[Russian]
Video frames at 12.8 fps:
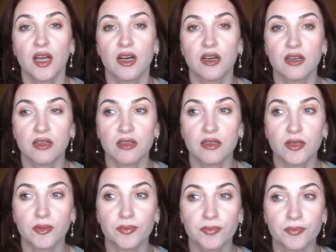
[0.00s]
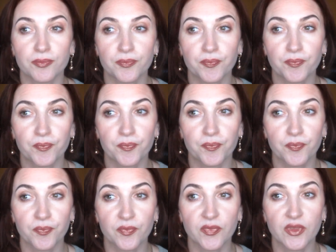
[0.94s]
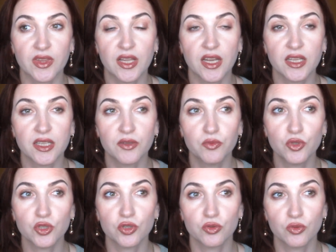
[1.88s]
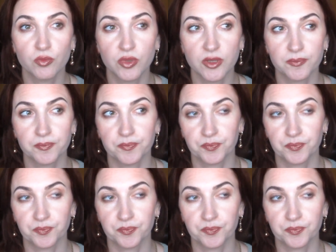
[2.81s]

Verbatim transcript: э, для того, чтобы